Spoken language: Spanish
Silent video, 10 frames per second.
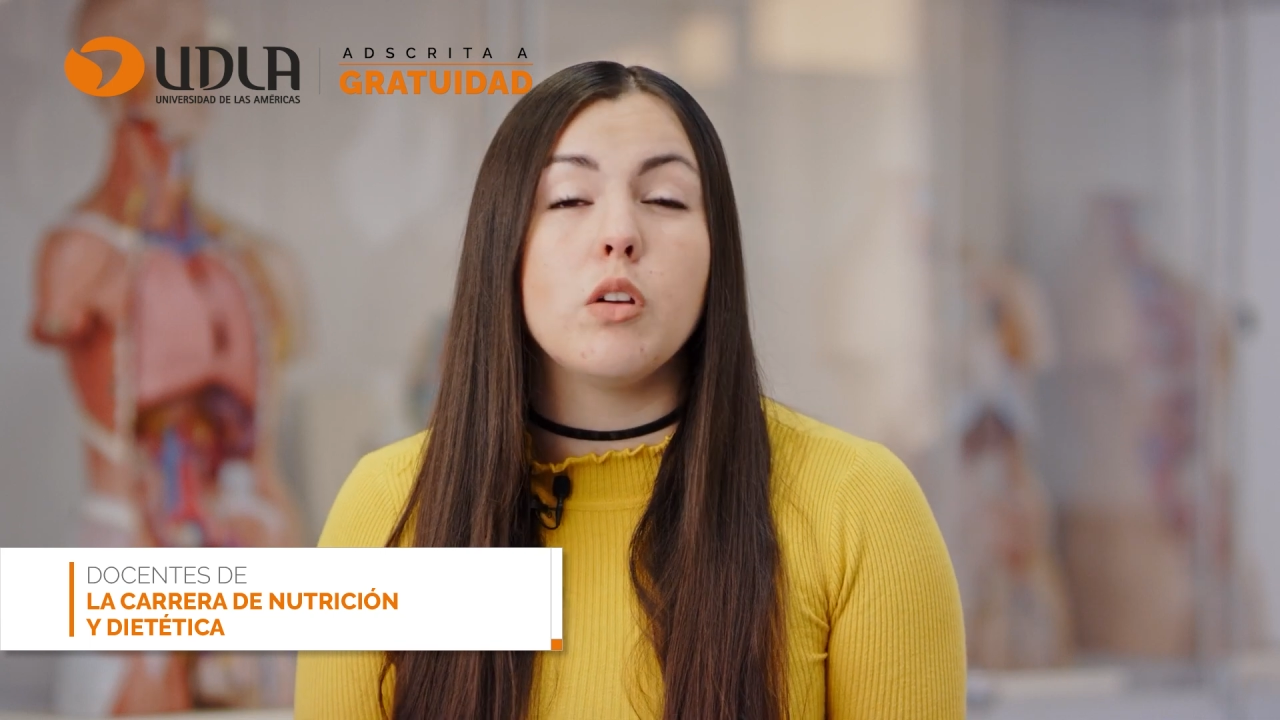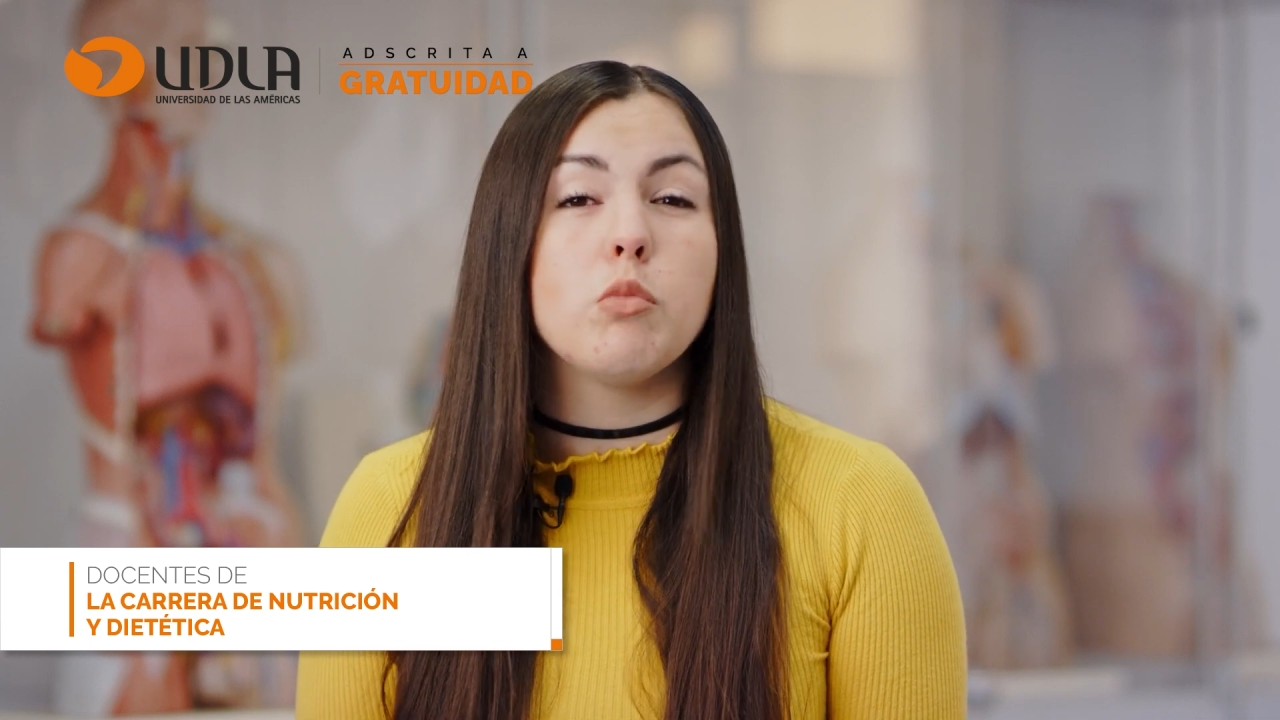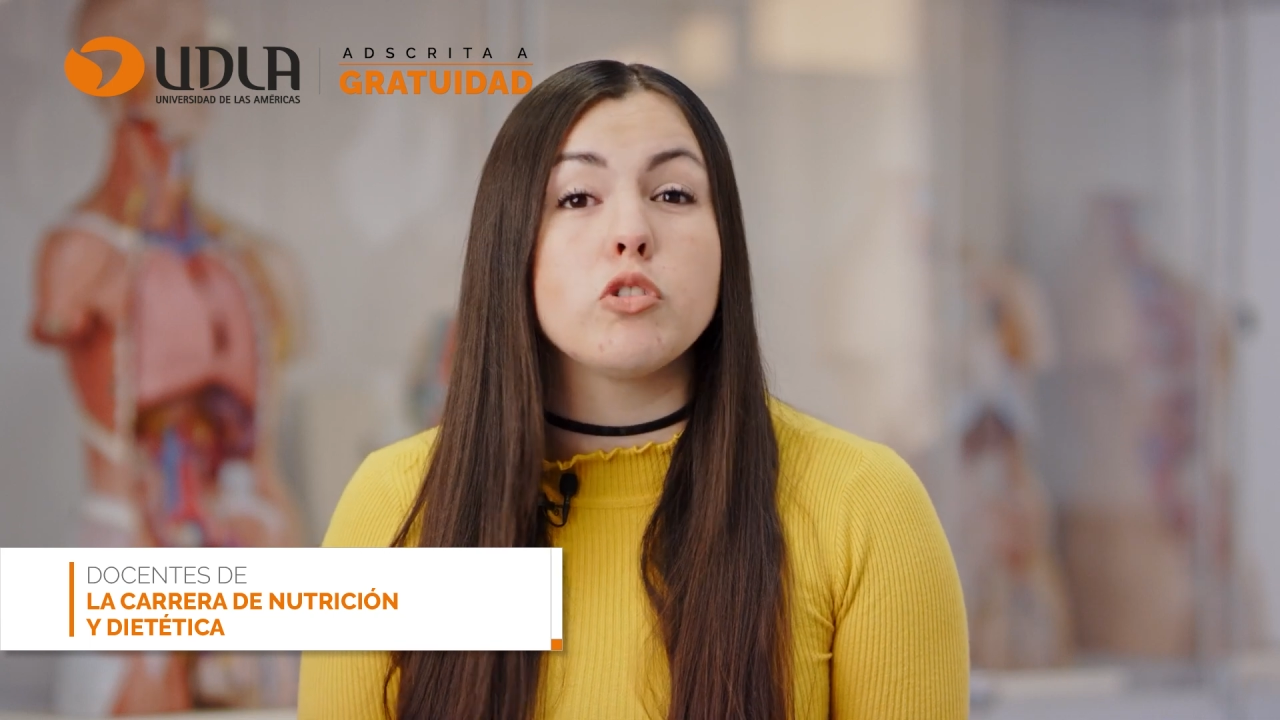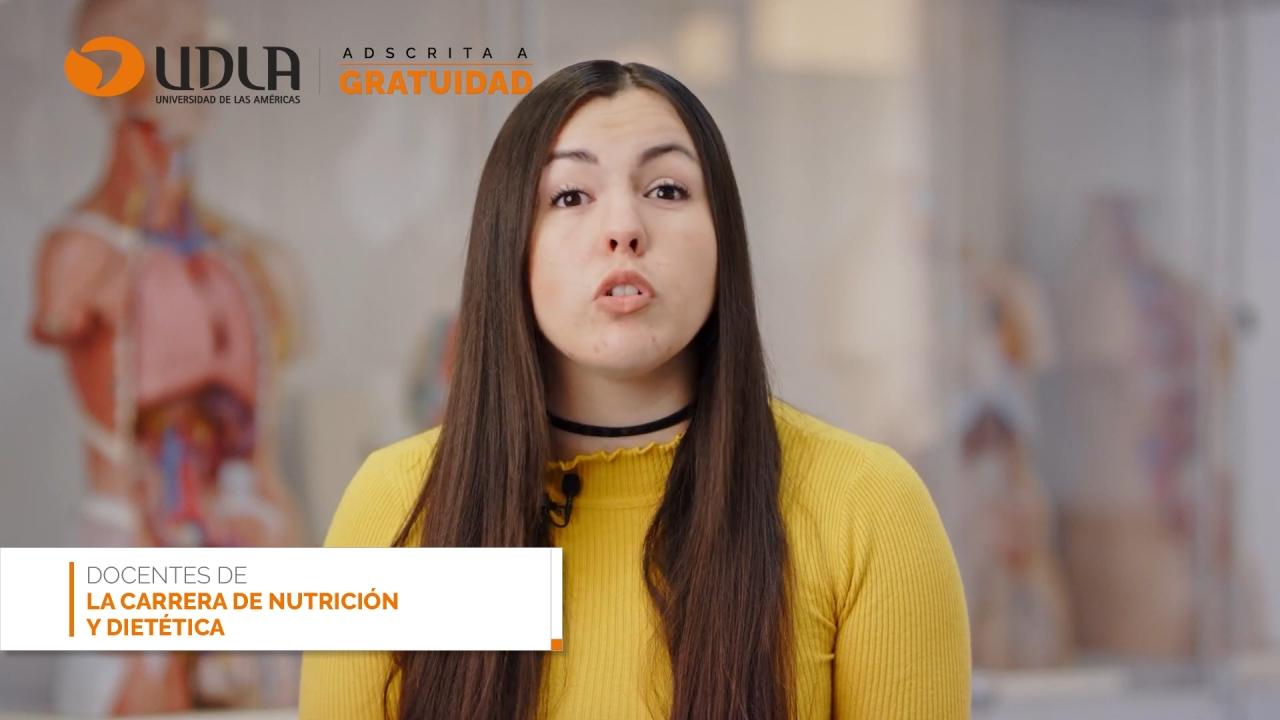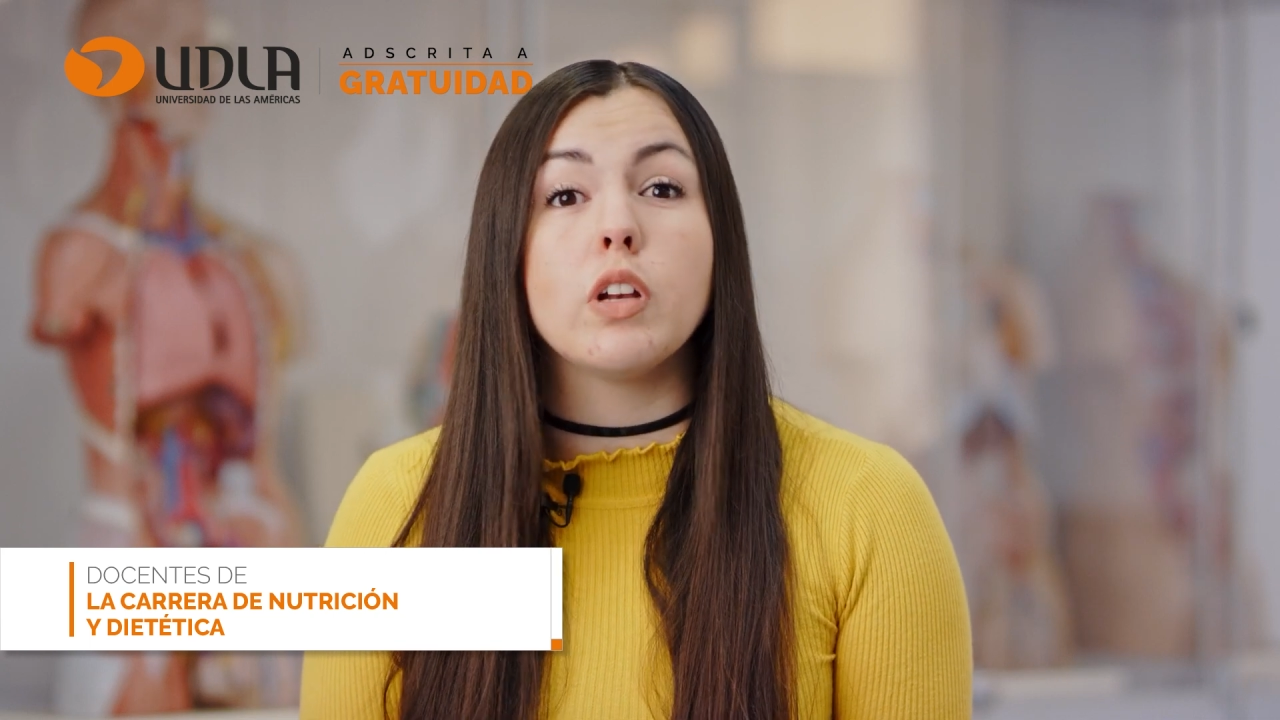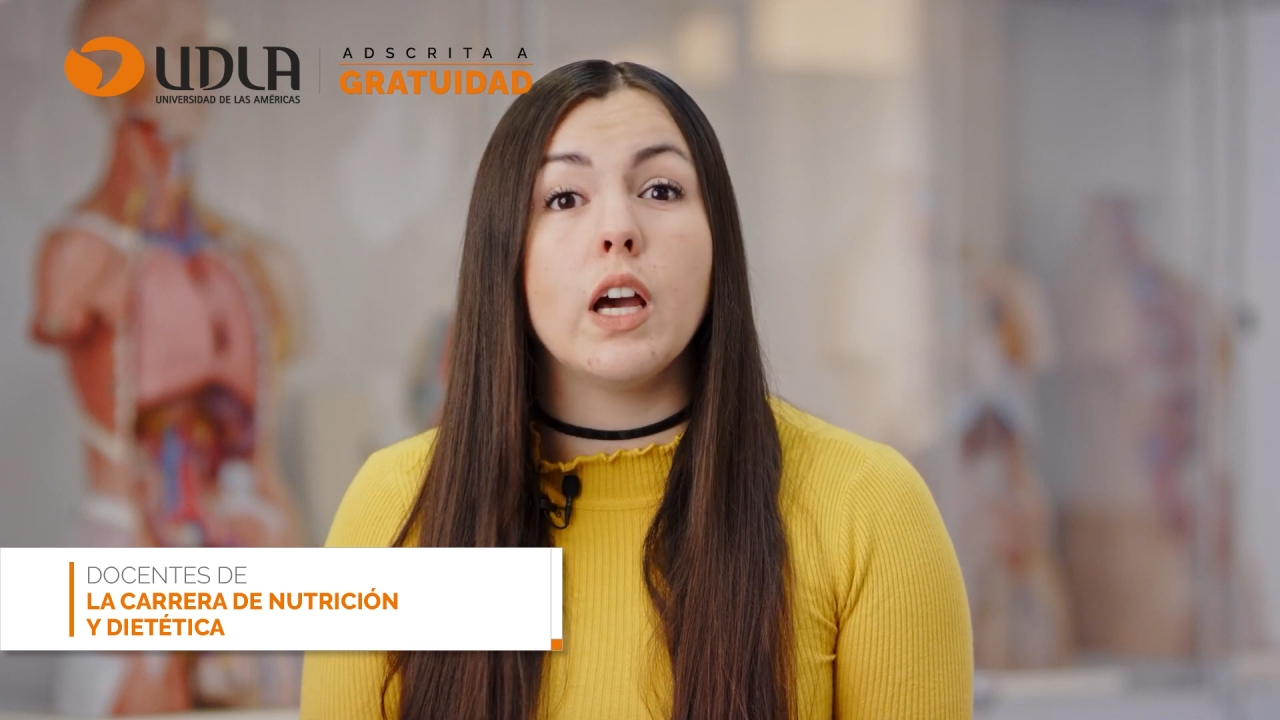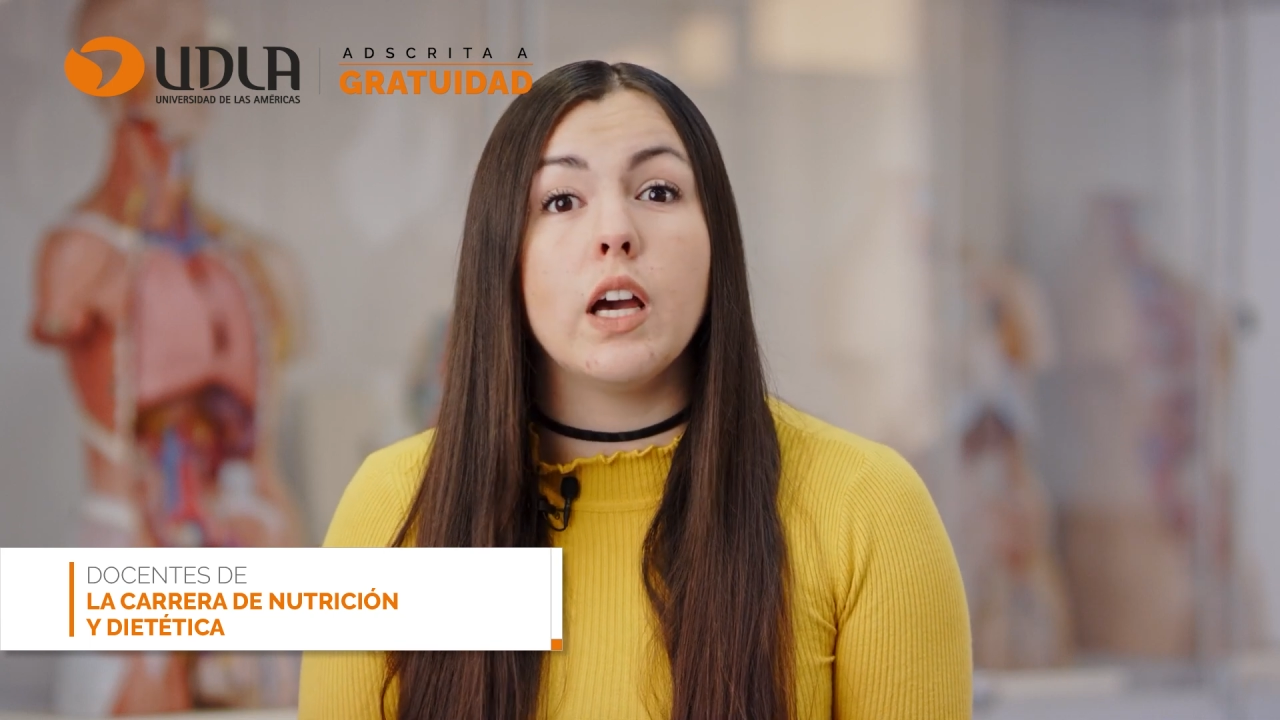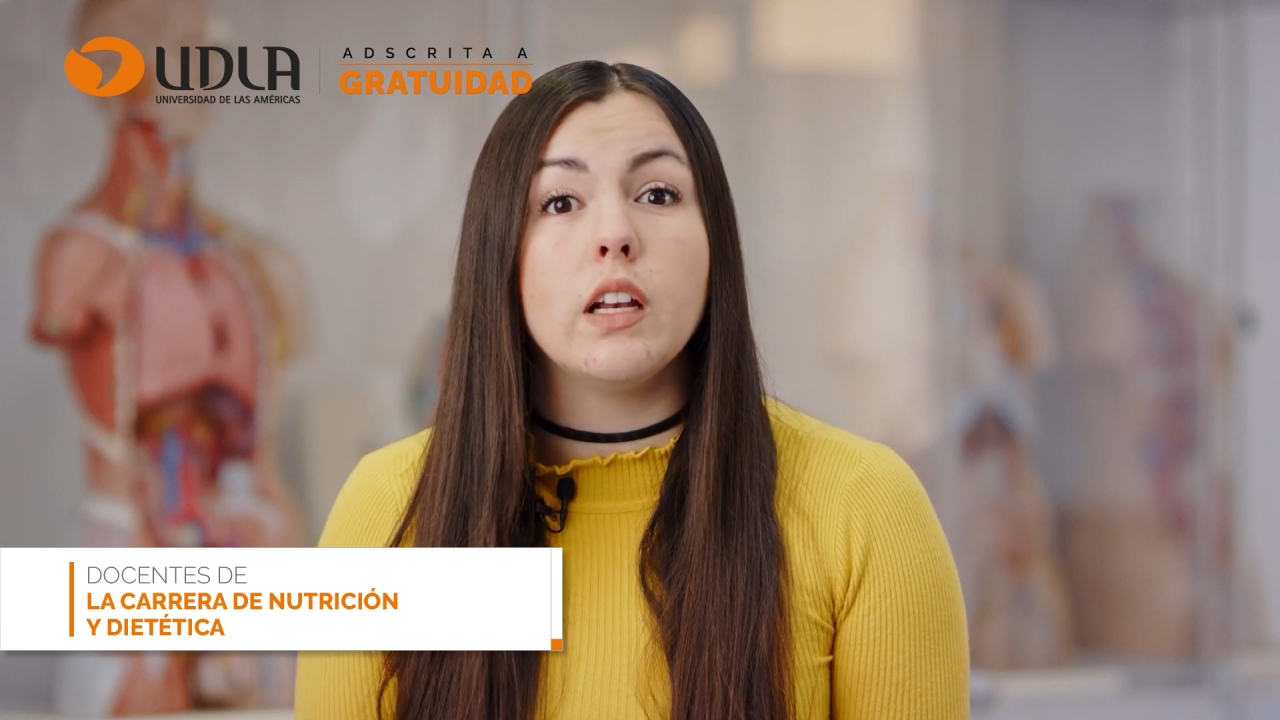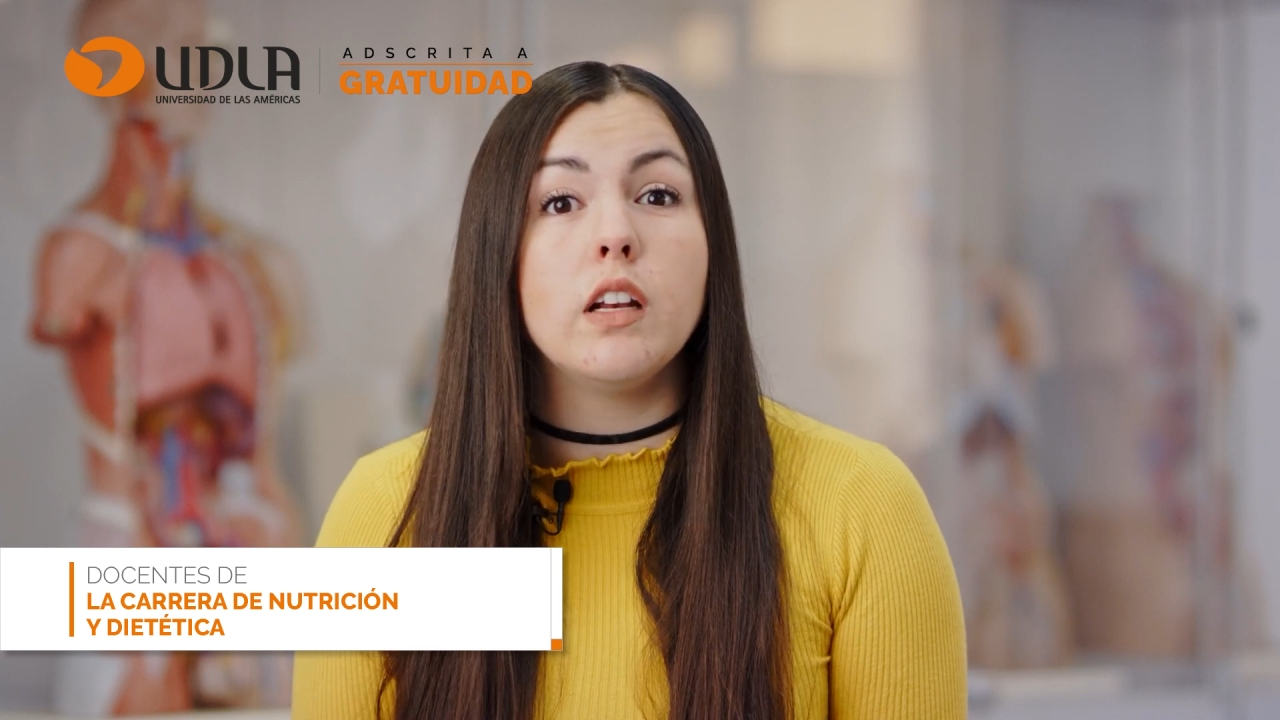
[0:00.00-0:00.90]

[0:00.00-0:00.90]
emocional,